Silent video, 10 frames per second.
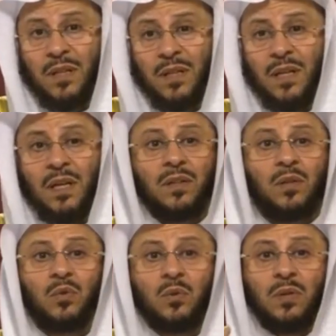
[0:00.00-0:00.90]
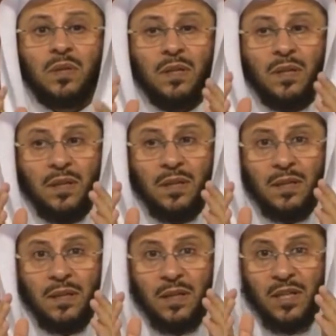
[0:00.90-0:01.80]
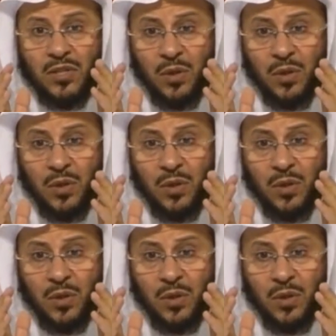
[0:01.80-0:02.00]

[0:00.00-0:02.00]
آه، أنه ليس